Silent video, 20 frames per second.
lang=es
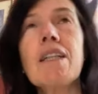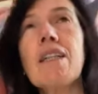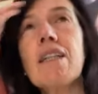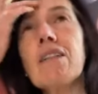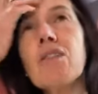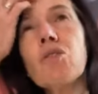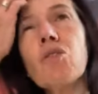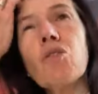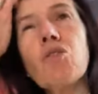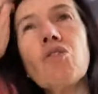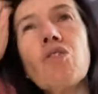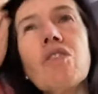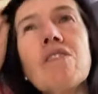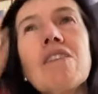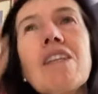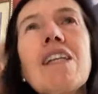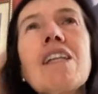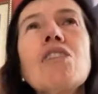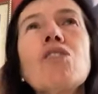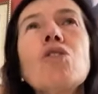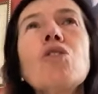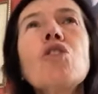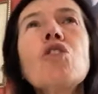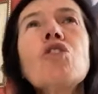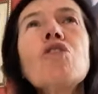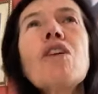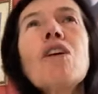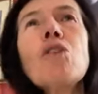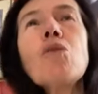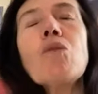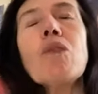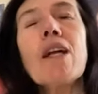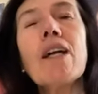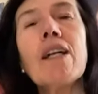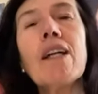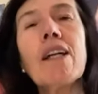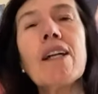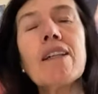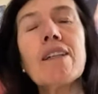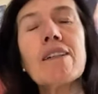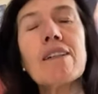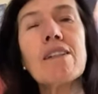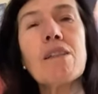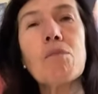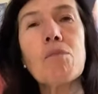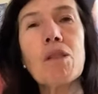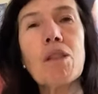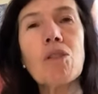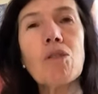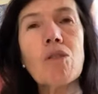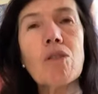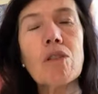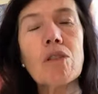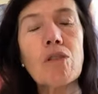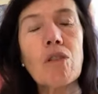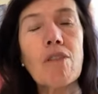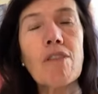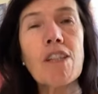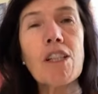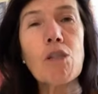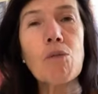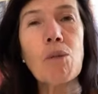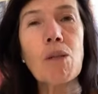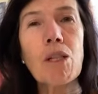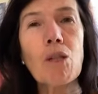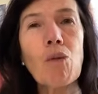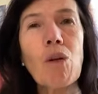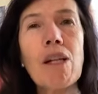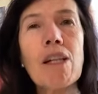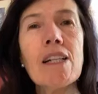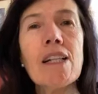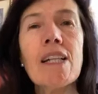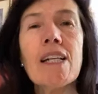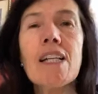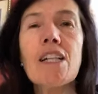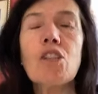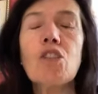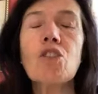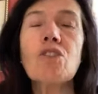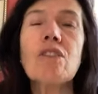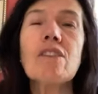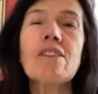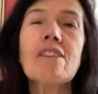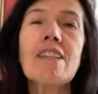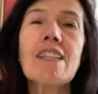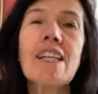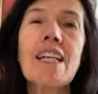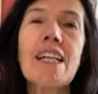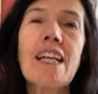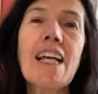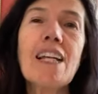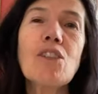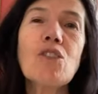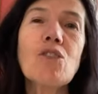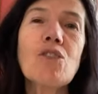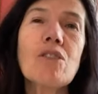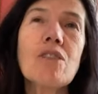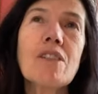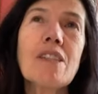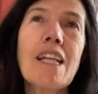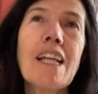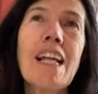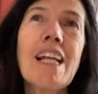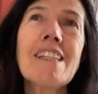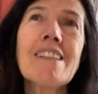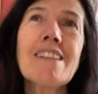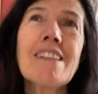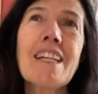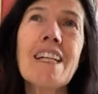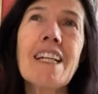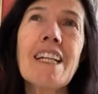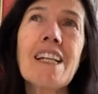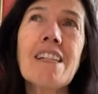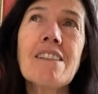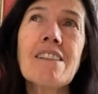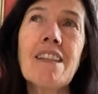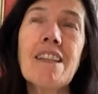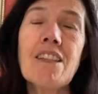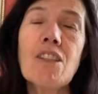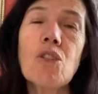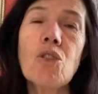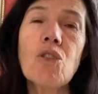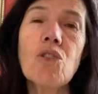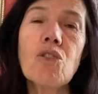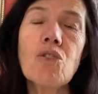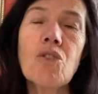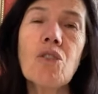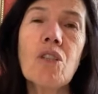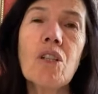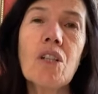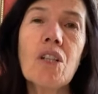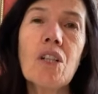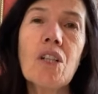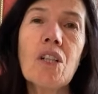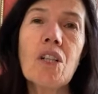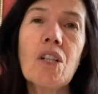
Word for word: Y entonces esto nos va a ayudar en el crecimiento de nuestra vida espiritual, nos enseñará, nos dará esta gracia a Dios